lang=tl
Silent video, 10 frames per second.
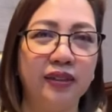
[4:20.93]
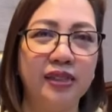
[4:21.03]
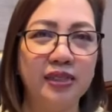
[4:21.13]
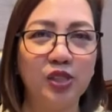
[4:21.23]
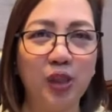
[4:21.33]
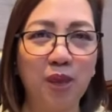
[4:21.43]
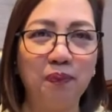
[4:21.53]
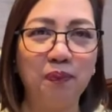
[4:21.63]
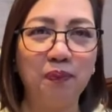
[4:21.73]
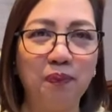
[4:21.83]
Kasi
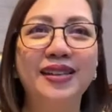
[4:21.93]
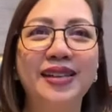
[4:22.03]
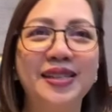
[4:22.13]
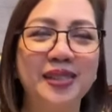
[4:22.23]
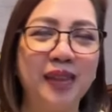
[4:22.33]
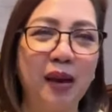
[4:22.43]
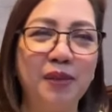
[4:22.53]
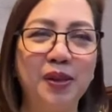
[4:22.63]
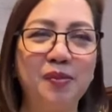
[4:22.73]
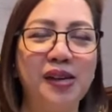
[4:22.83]
syempre, sa
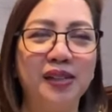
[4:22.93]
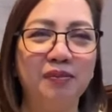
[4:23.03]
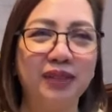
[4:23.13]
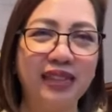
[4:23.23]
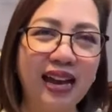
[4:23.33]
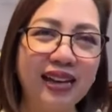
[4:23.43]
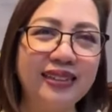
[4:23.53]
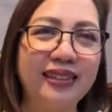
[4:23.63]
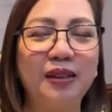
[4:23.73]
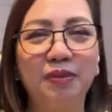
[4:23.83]
dami ng mga kabataan
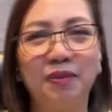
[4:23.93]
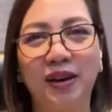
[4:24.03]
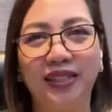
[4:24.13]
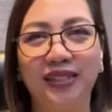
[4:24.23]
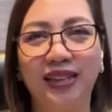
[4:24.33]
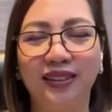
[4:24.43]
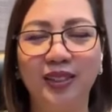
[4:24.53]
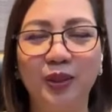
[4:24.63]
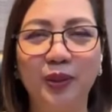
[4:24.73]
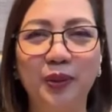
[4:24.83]
at kababayan nating
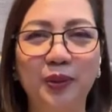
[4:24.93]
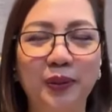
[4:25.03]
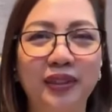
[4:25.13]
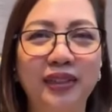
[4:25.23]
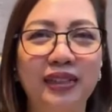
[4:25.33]
nanonood,